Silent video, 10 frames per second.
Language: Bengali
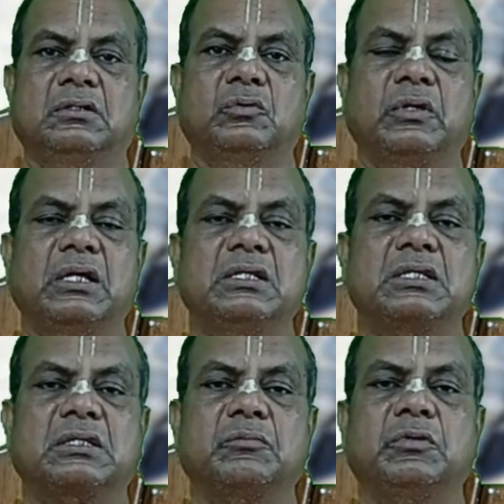তো এই যে
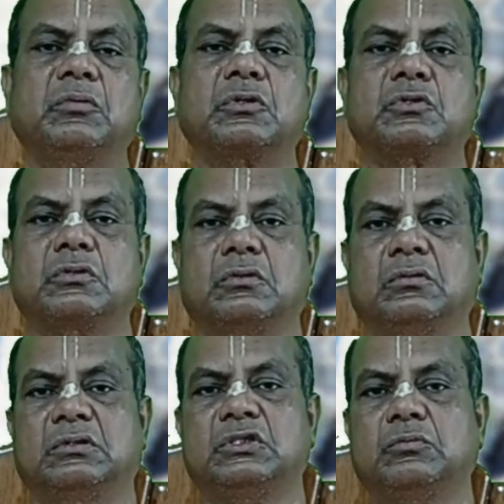একটা বিভৎস
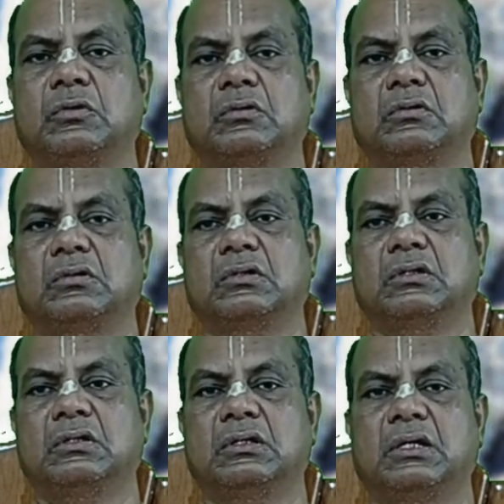জীবন
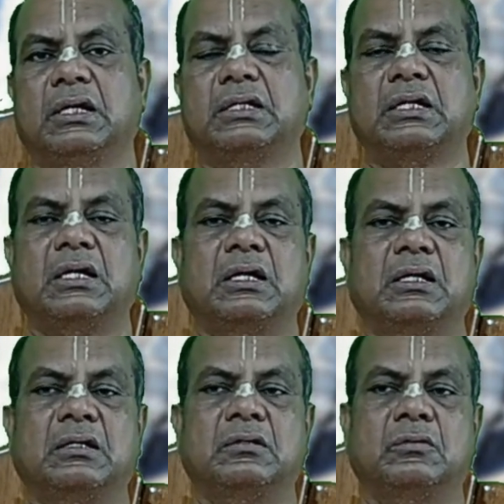এটা
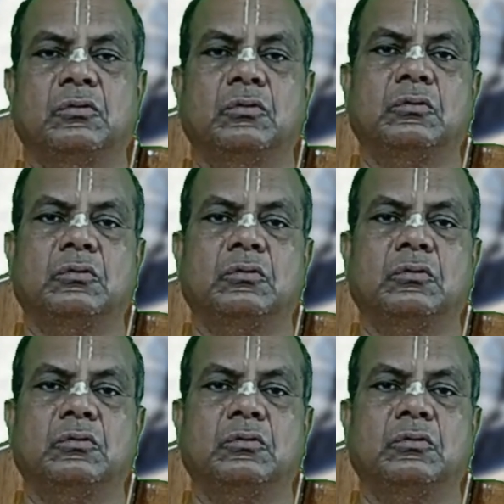ও